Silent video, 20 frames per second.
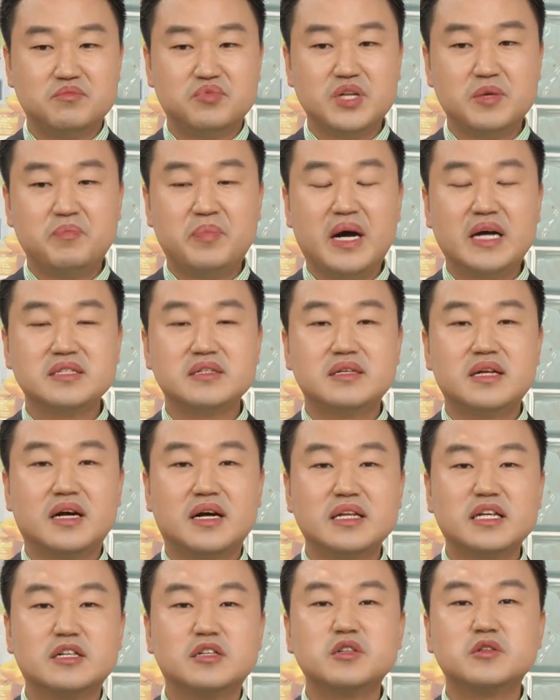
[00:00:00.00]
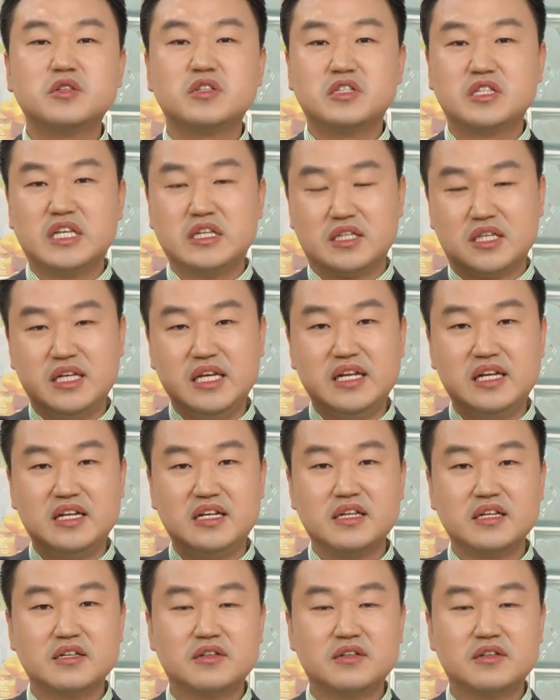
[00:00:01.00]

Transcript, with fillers: 물이 빠져나가는 그 길,